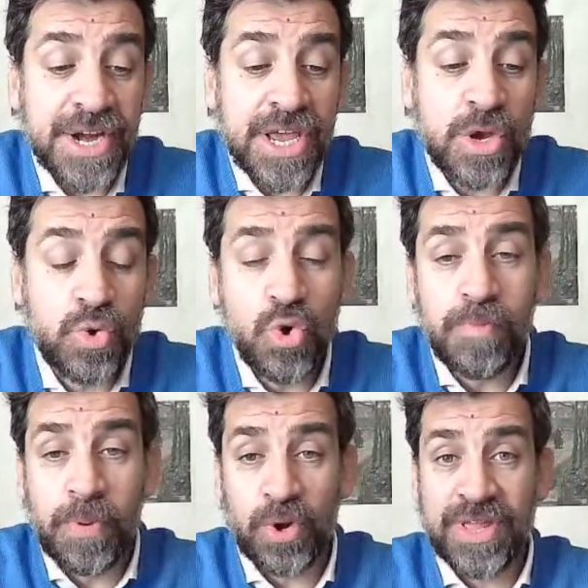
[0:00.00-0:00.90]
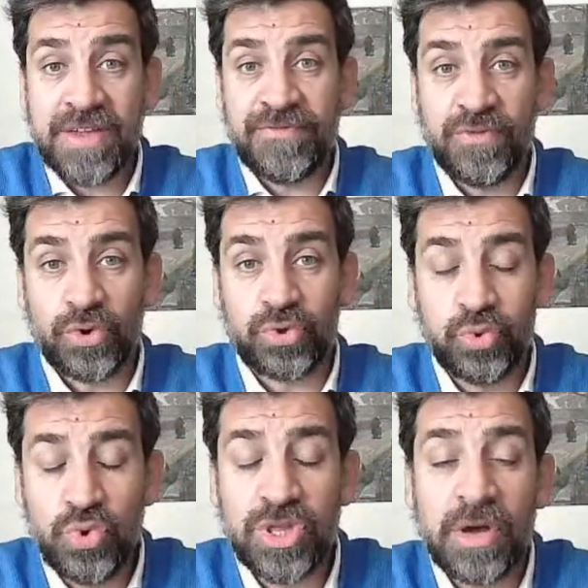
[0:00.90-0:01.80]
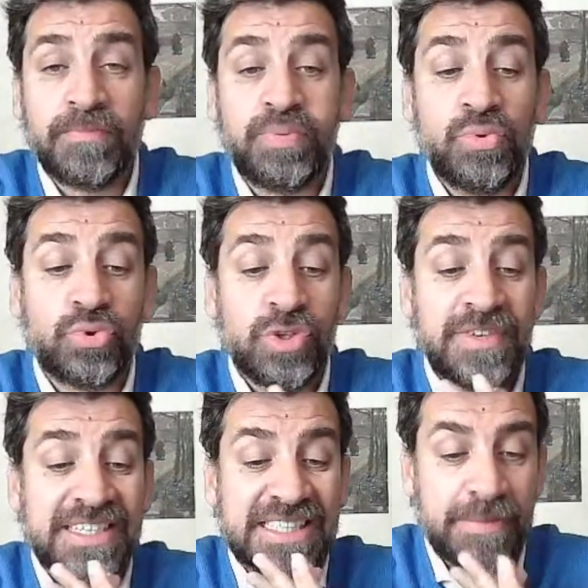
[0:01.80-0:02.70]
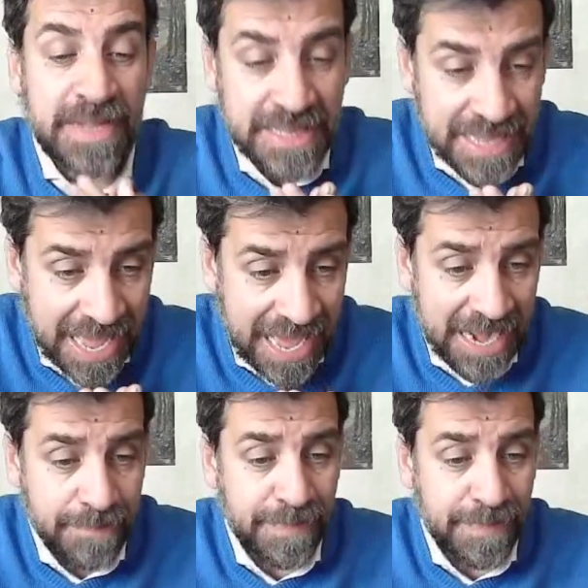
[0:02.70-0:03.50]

il recupero da infortunio da un punto di vista mentale,